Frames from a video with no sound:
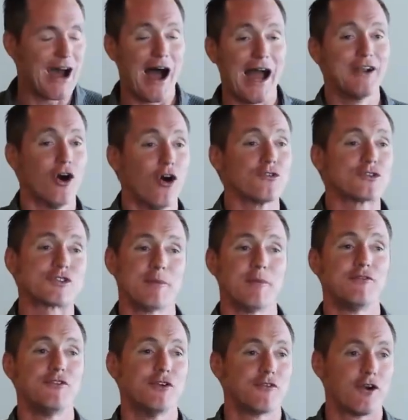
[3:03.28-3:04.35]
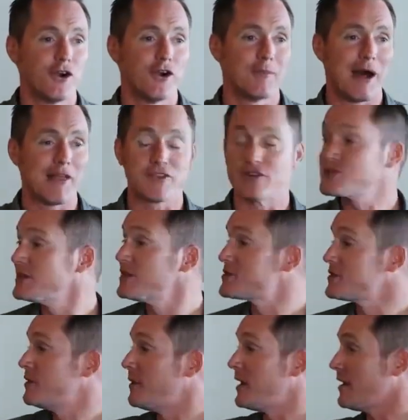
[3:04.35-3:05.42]
para macaco. Eu sei que alguns de vocês ouviram
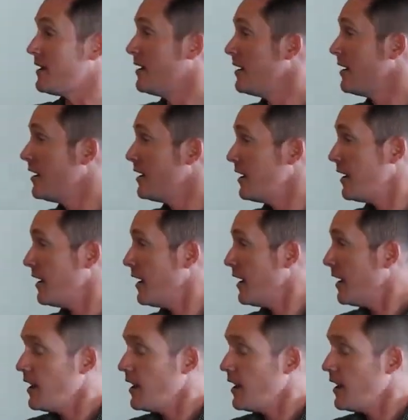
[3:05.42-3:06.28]
sobre isso, me escutem.